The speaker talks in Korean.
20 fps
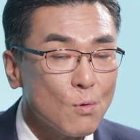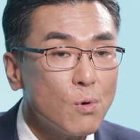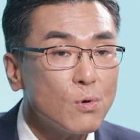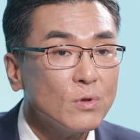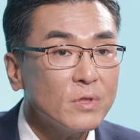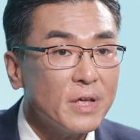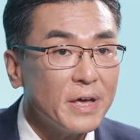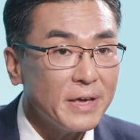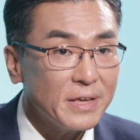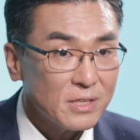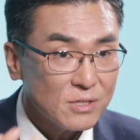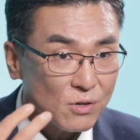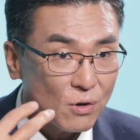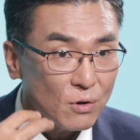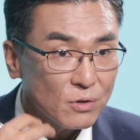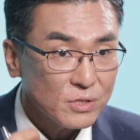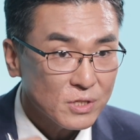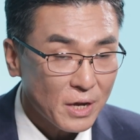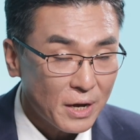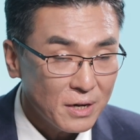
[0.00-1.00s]
코로나에
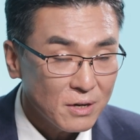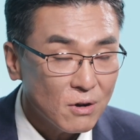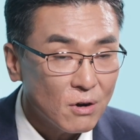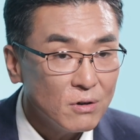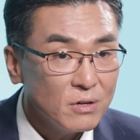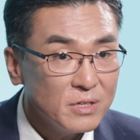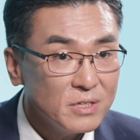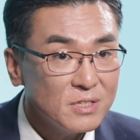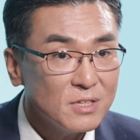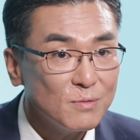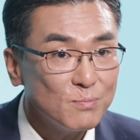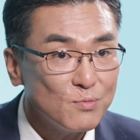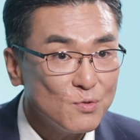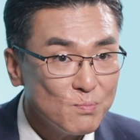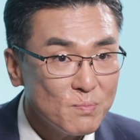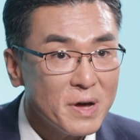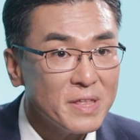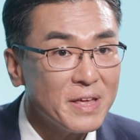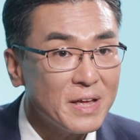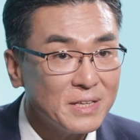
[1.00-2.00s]
더 잘 걸리실
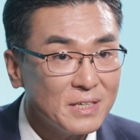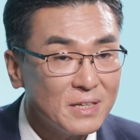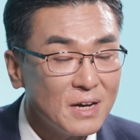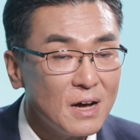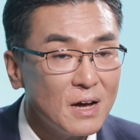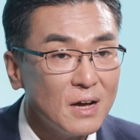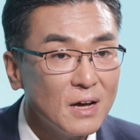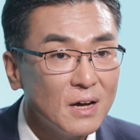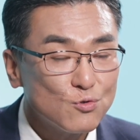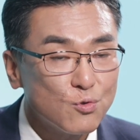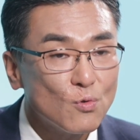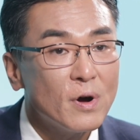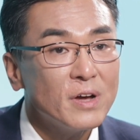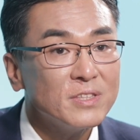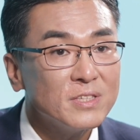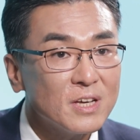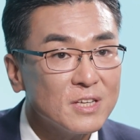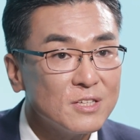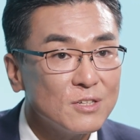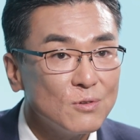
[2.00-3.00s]
뿐만 아니라
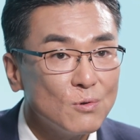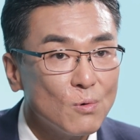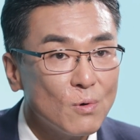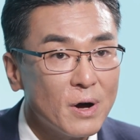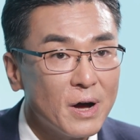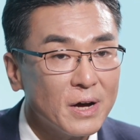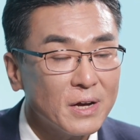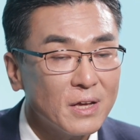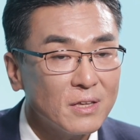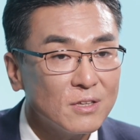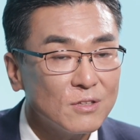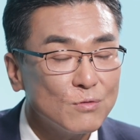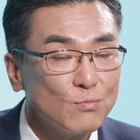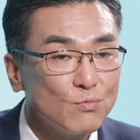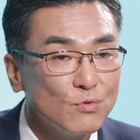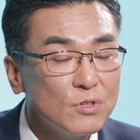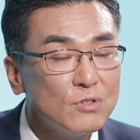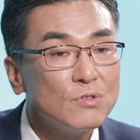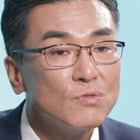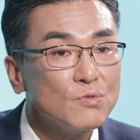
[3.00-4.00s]
중환자실로 가게
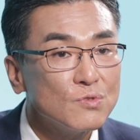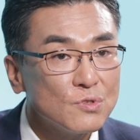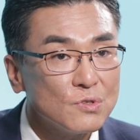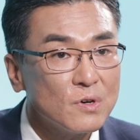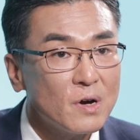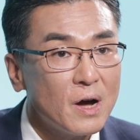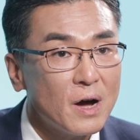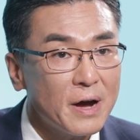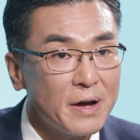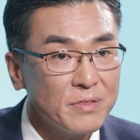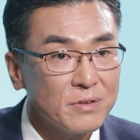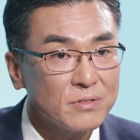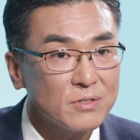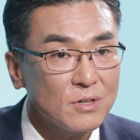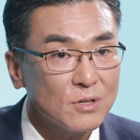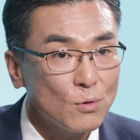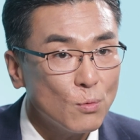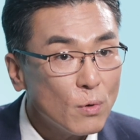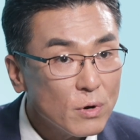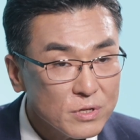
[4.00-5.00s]
되는 위중증화
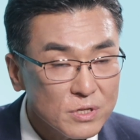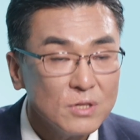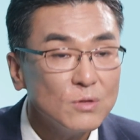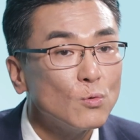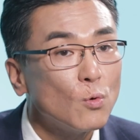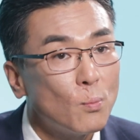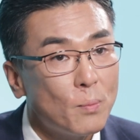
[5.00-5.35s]
가능성이 훨씬